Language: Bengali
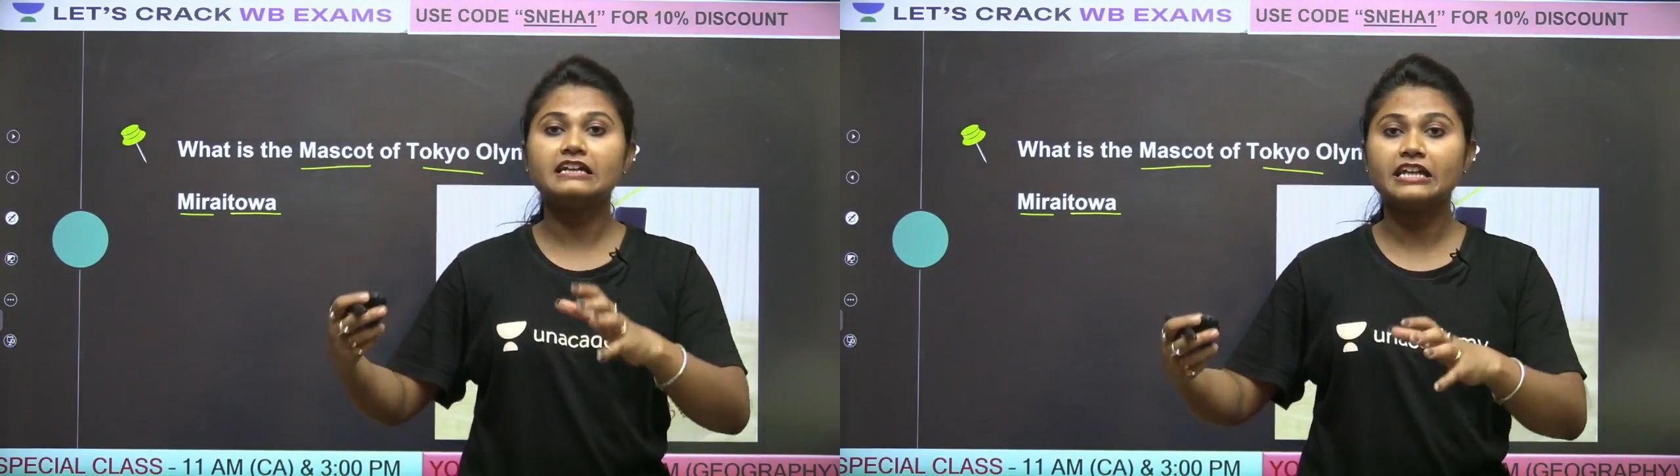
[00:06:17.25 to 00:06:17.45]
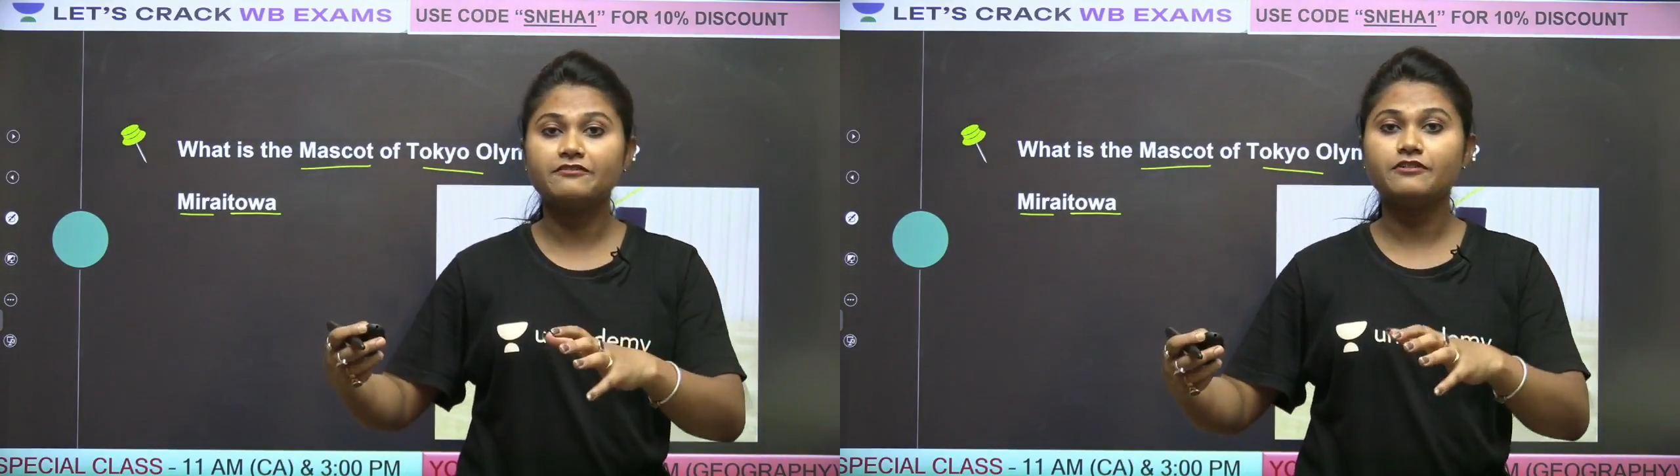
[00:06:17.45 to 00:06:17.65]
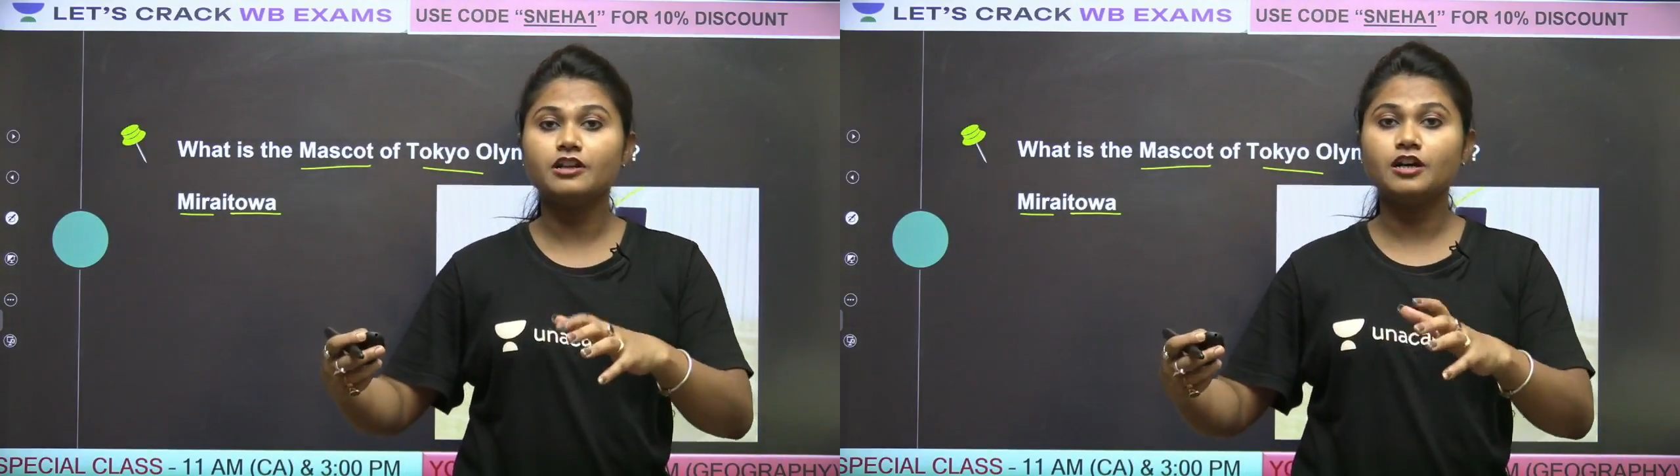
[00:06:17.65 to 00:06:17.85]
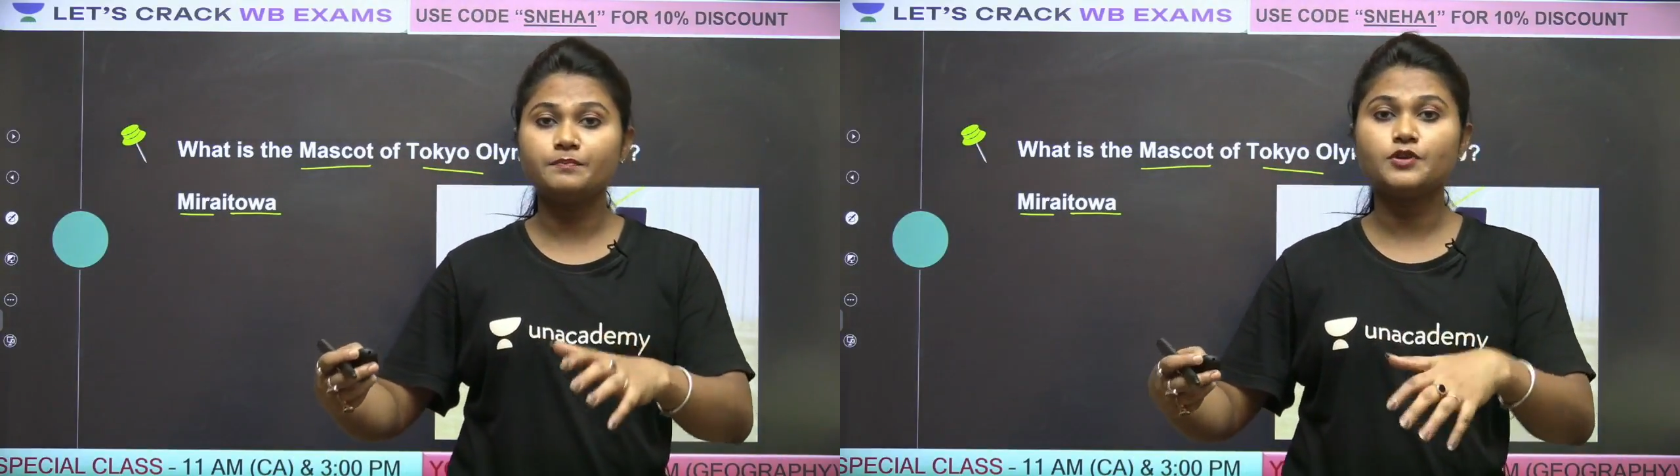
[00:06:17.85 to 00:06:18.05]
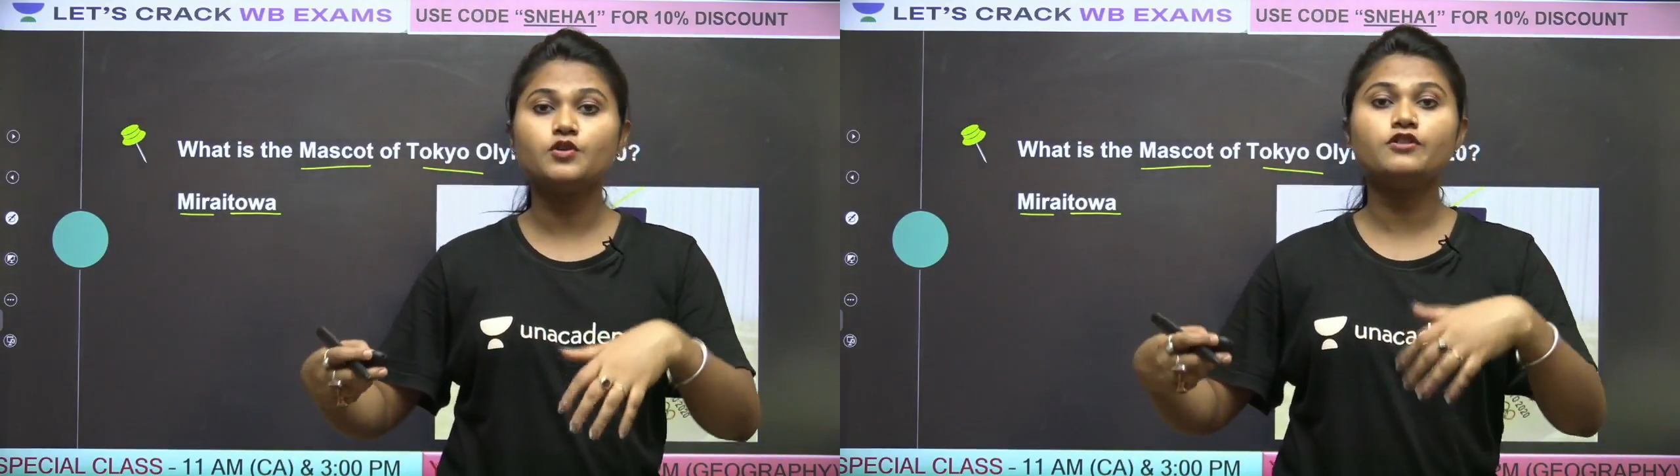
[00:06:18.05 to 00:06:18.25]
ডেভেলপ
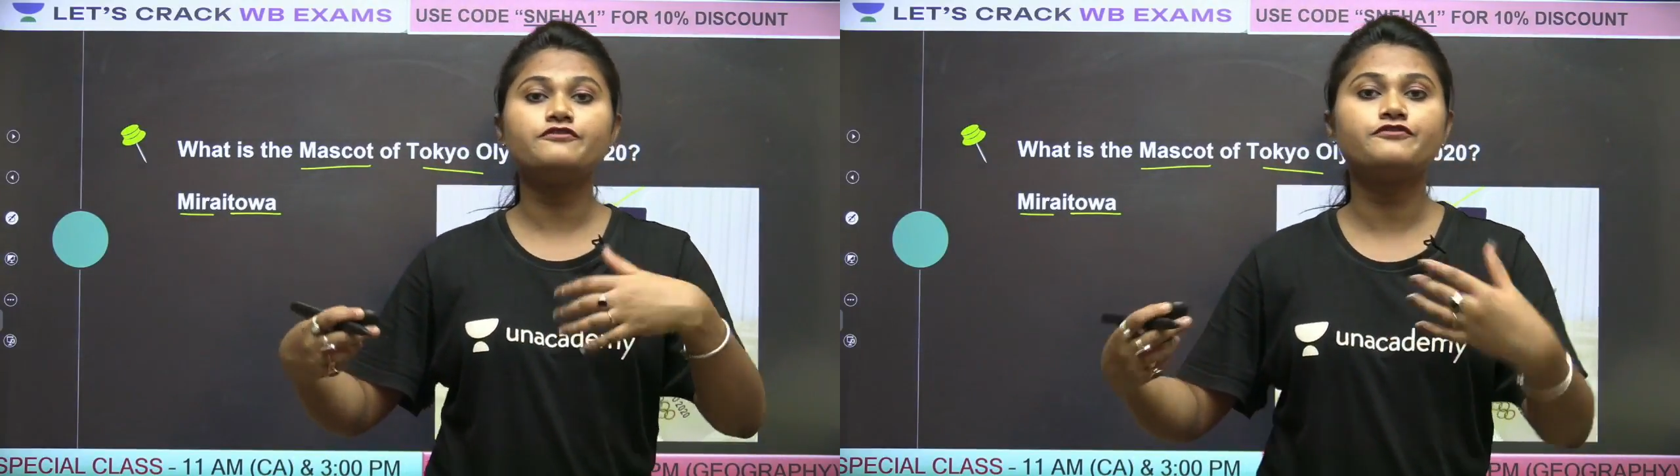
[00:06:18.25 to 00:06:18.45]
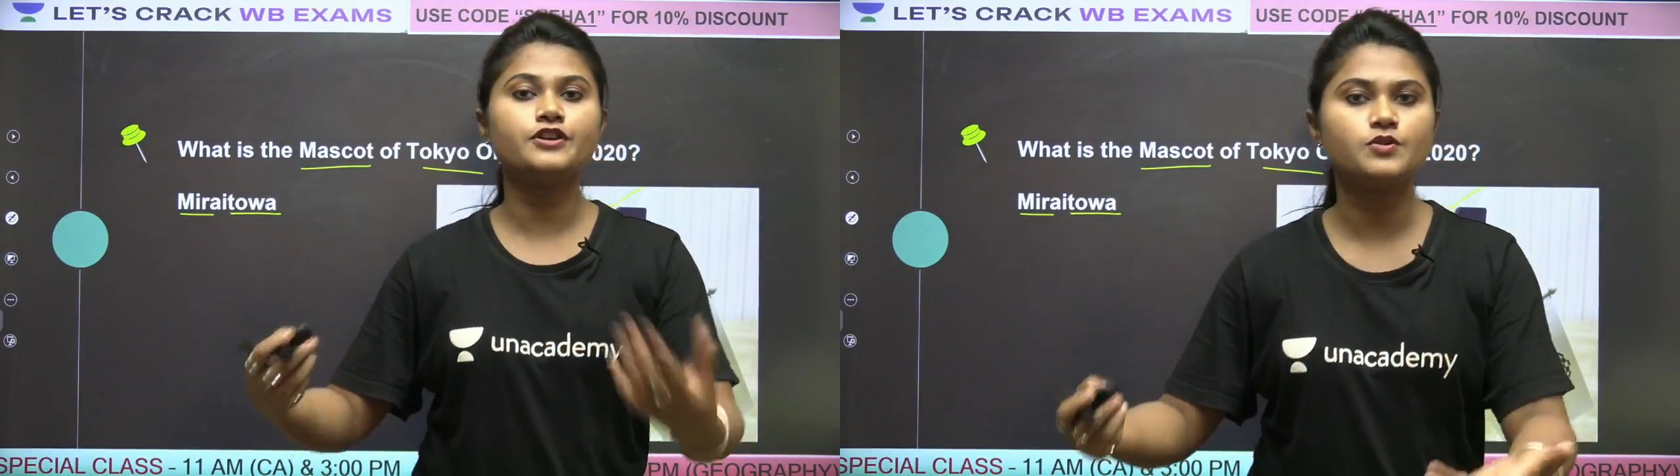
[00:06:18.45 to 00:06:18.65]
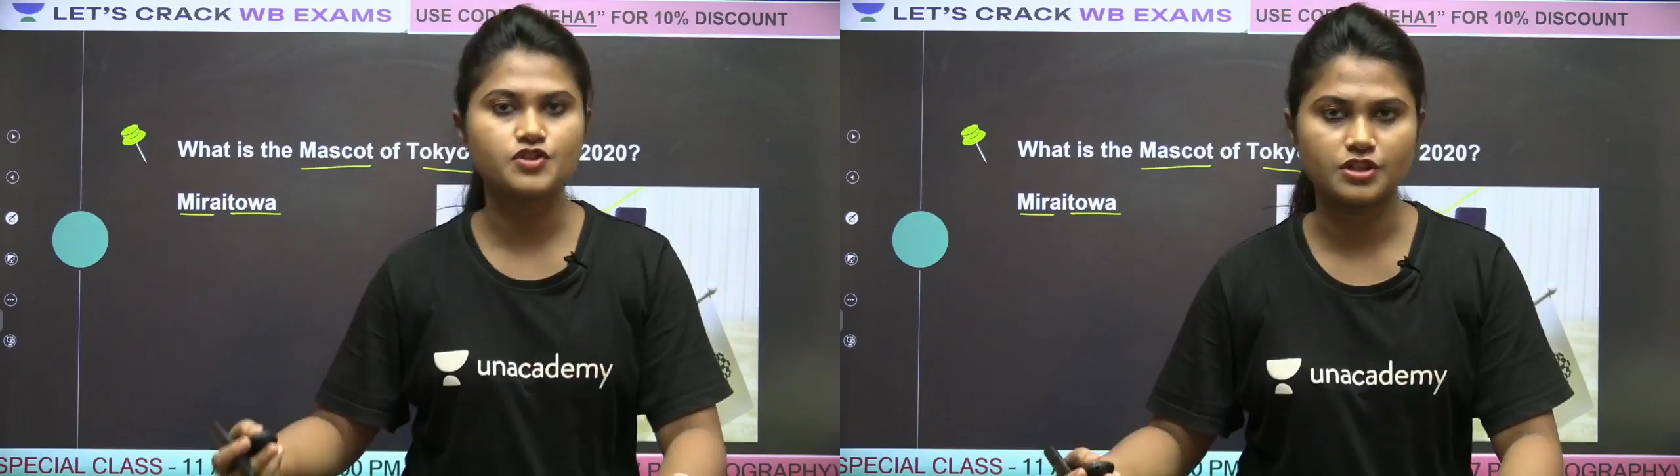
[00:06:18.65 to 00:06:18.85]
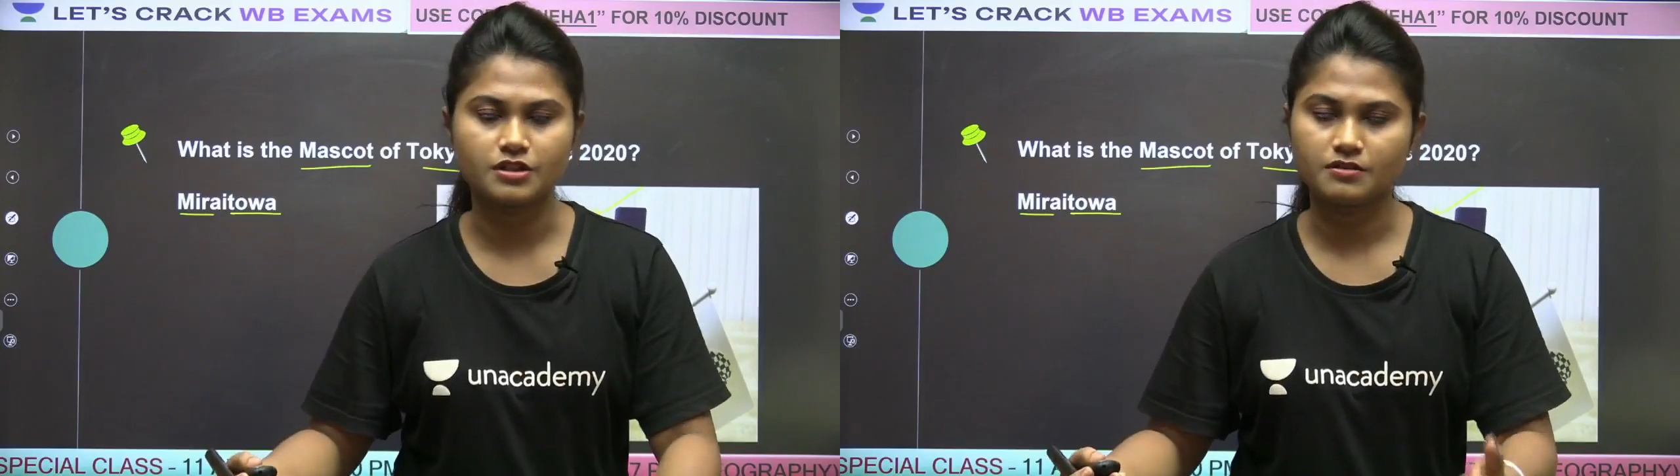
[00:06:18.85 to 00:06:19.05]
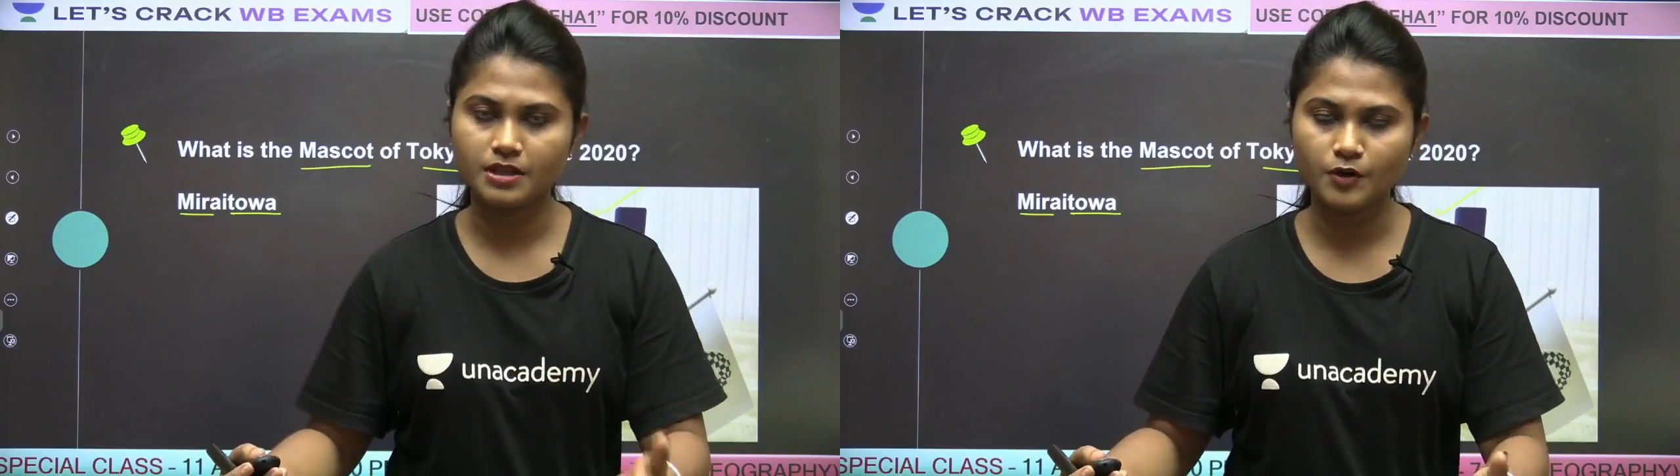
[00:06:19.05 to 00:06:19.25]
ইউর ফিউচার
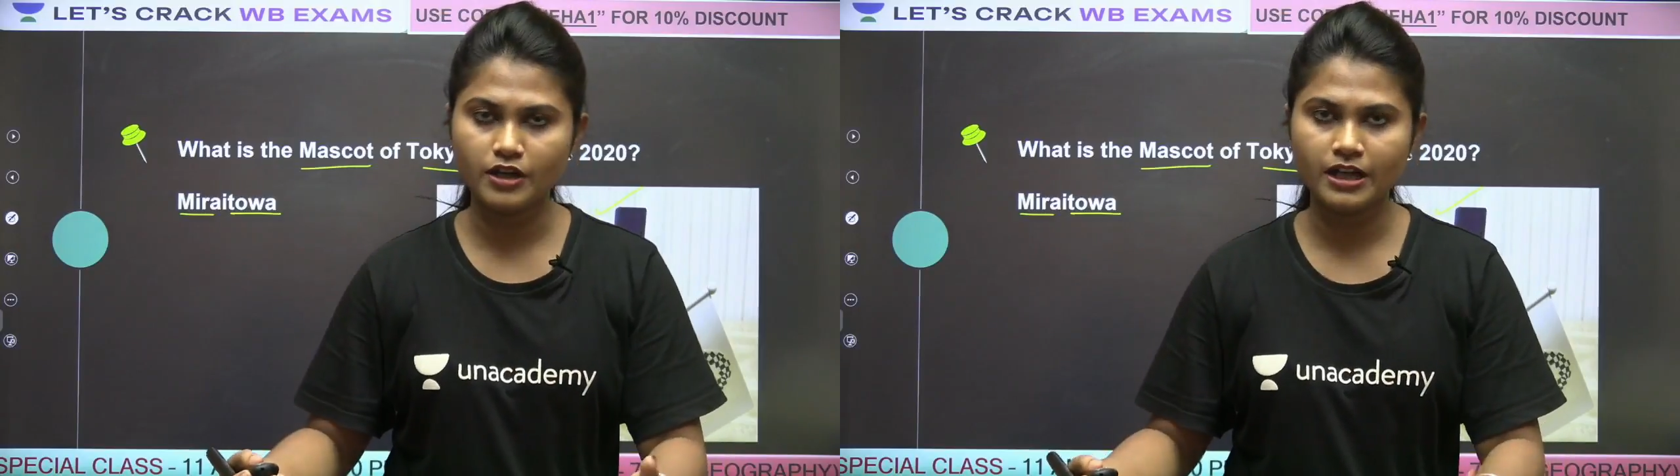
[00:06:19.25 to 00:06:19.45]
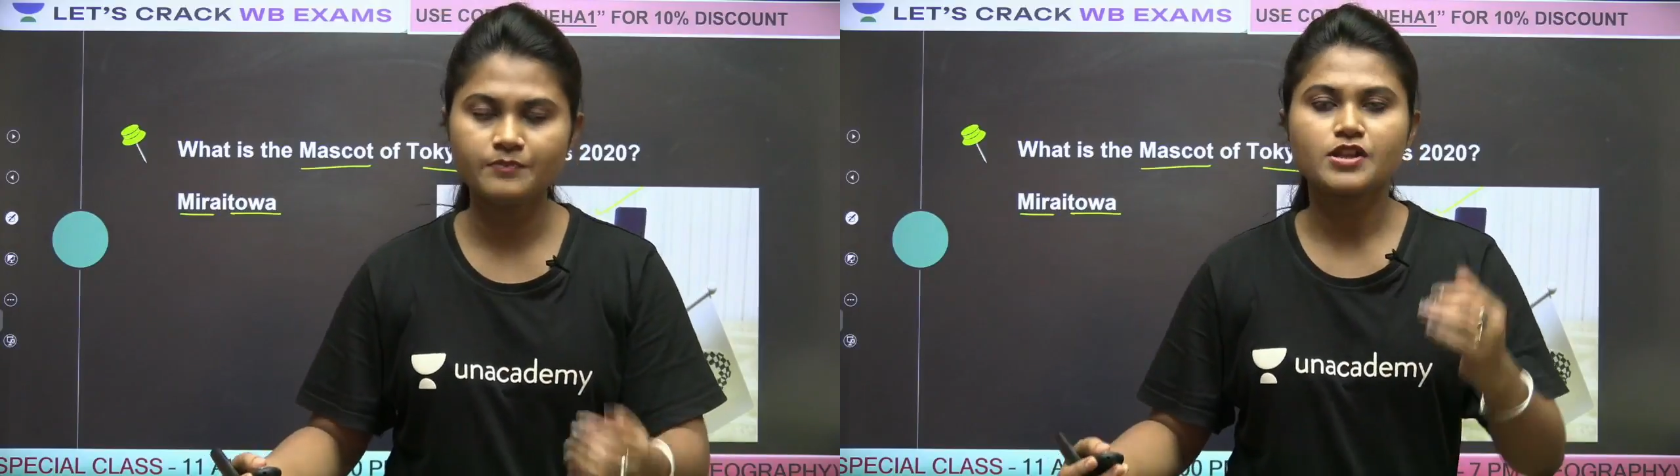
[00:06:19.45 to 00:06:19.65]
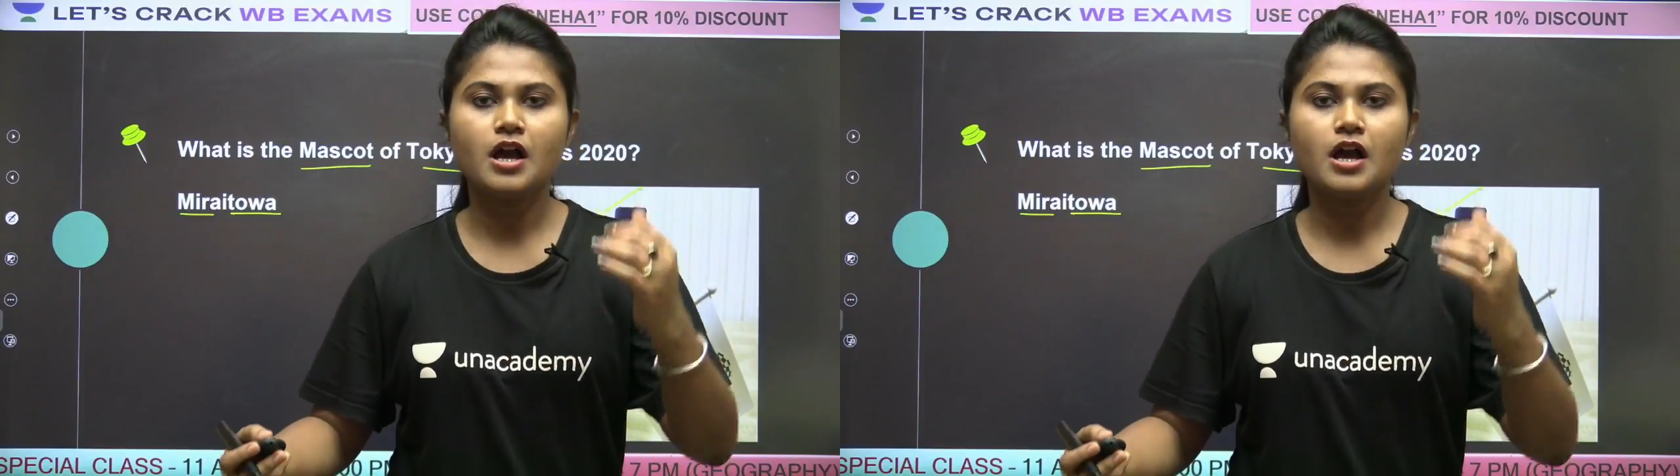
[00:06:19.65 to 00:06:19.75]
কি বললাম